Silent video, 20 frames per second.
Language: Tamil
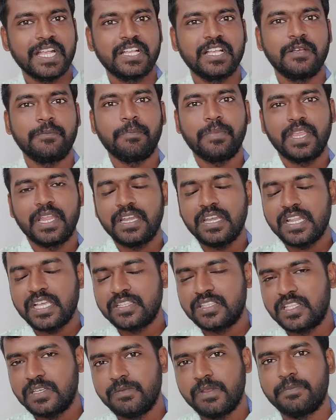பேக்கப்
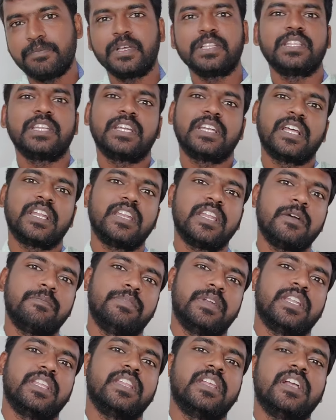எல்லாத்துலேயுமே பார்த்திங்கன்னா நல்லா
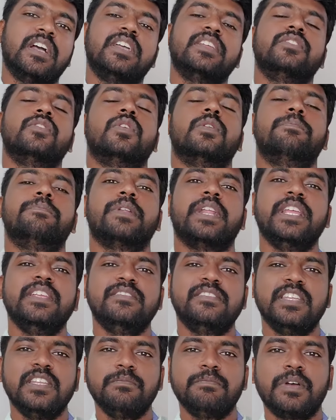பண்ணியிருக்கான் இதோட
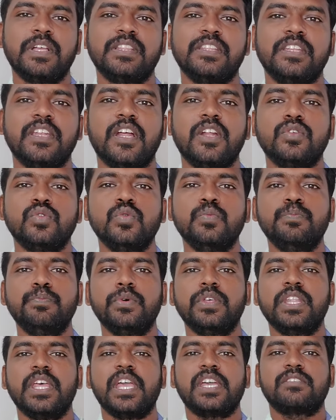ப்ரைஸிங் பார்த்திங்கன்னா
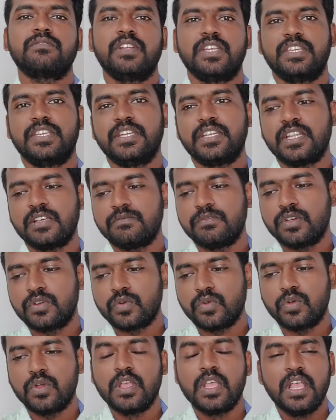முப்பதாயிரரூபா கிட்ட
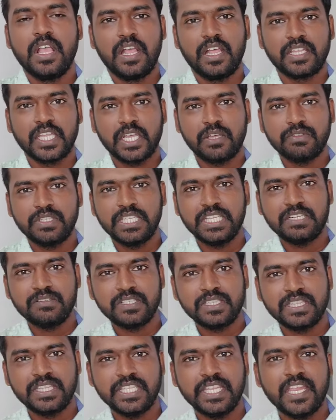வரும் அதாவது
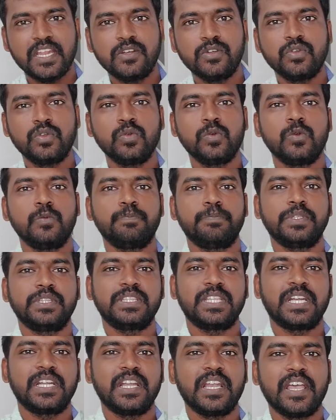இருபத்தி ஏழு டு
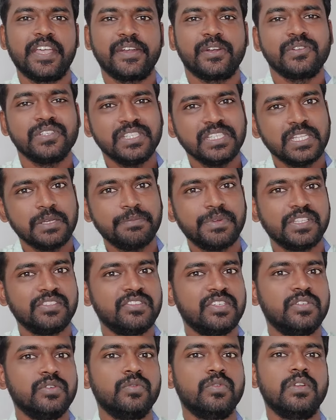முப்பத்தி ரெண்டாயிரம் இந்த
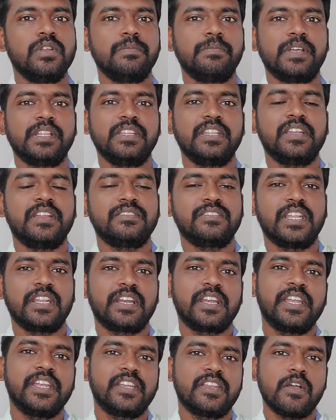பட்ஜெட்டுக்குள்ளே பார்த்திங்கன்னா
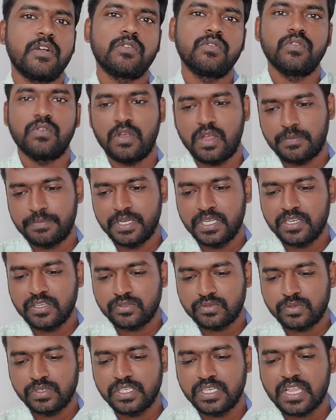சர்க்குலேட் ஆகும்
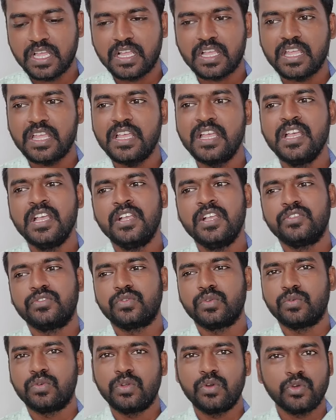அப்படின்றது சொல்லியிருக்காங்க
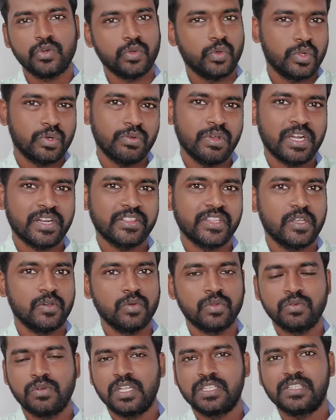ஸோ இன்னும் ஒரு ஒரு வாரம்
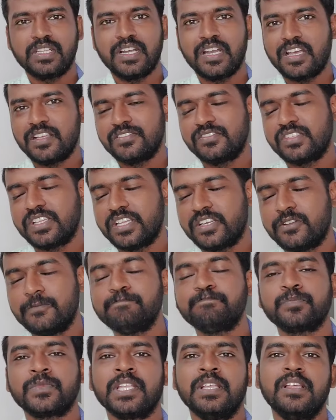தான் ஒரு வாரத்தில் லான்ச்
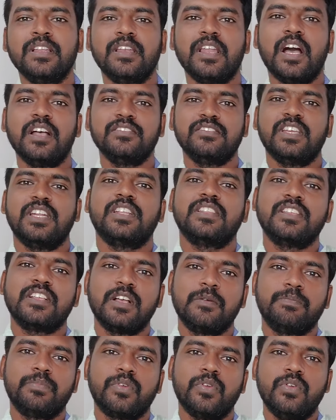ஆயிரும் லான்ச்
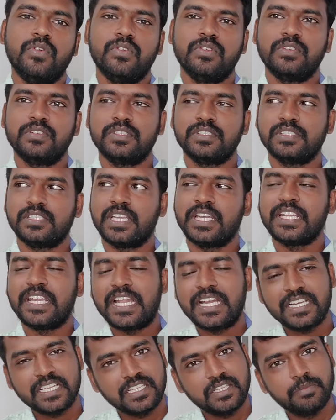ஆனதுக்கப்புறம்
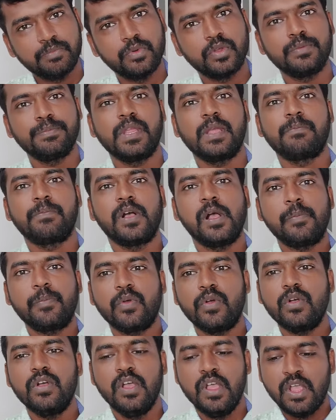என்னன்றதை பொறுமையாக
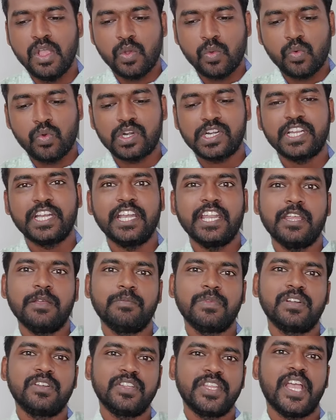பார்ப்போம் உடனே
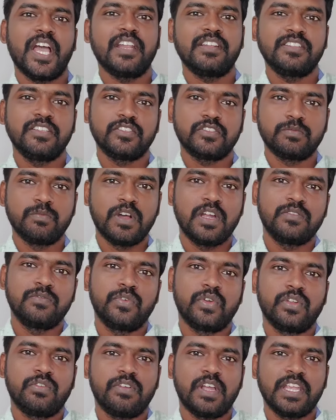மட்டும் யாரும் இந்த ஸ்மார்ட்
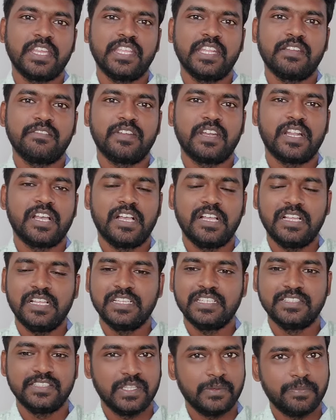ஃபோனை வாங்கிட வேணாம்
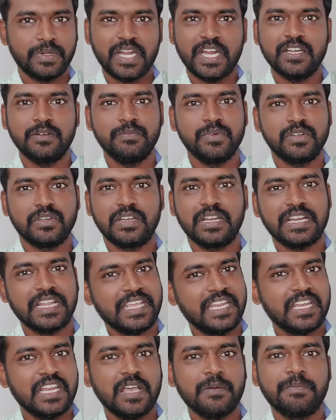இந்த பிராண்டு மட்டும் இல்லை
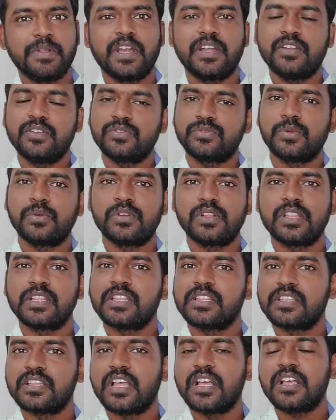நான் எல்லா பிராண்டுக்கும்
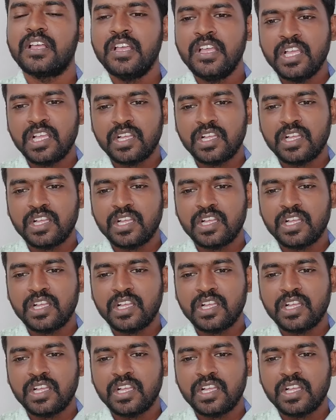சொல்கிறது தான்